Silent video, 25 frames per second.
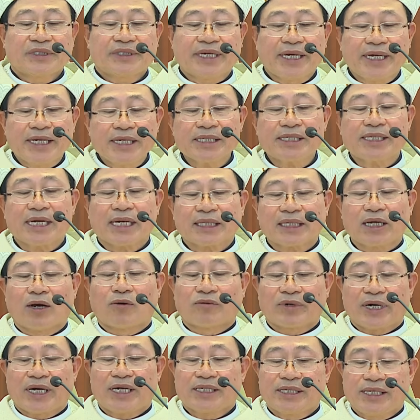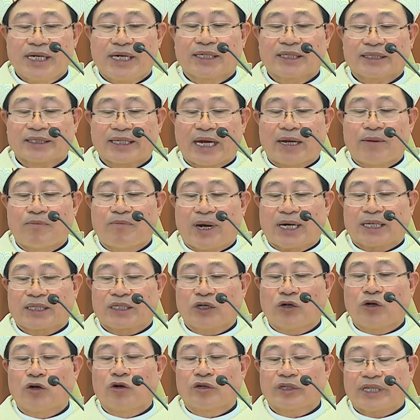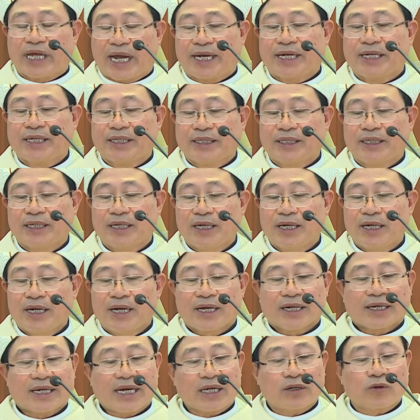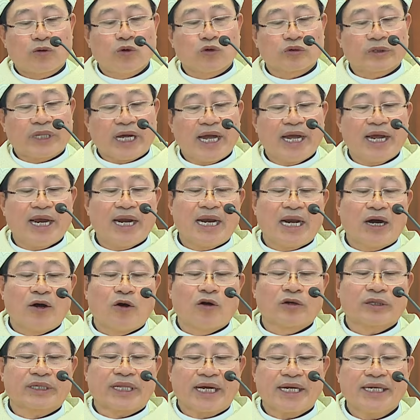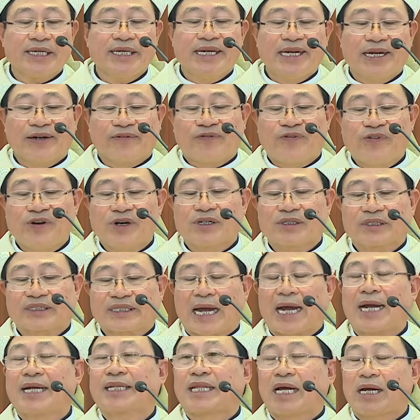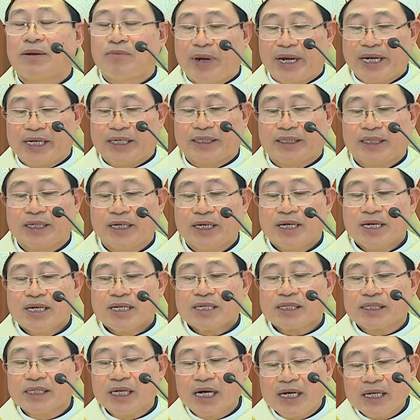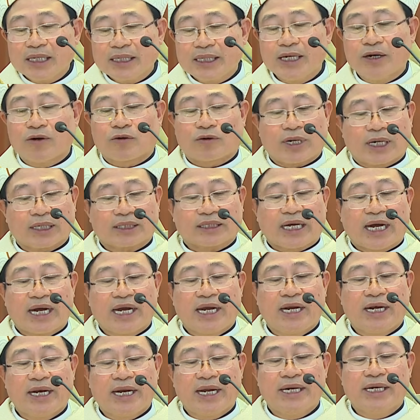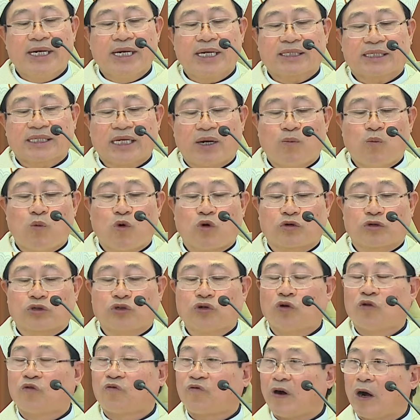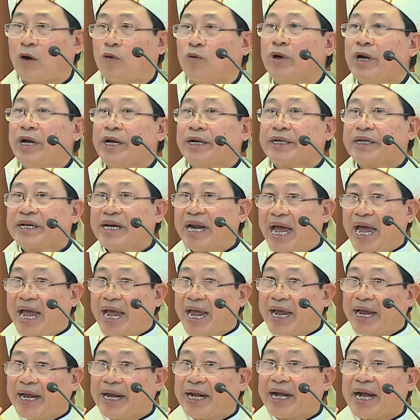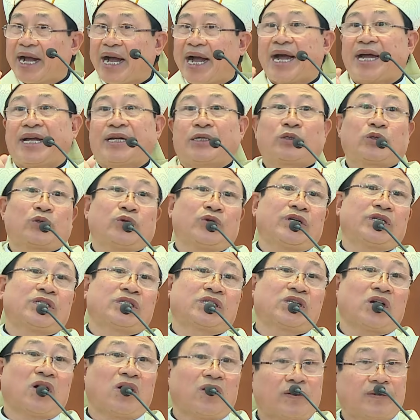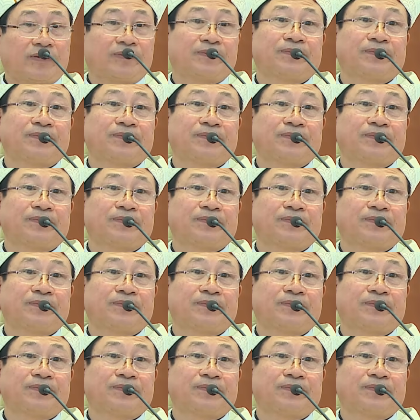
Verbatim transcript: chính cha tổng đại diện thay mặt cho hội thánh cách cụ thể là hội thánh địa phương tại thái bình giới thiệu các thầy lên đức giám mục chủ phong để ngài tuyển chọn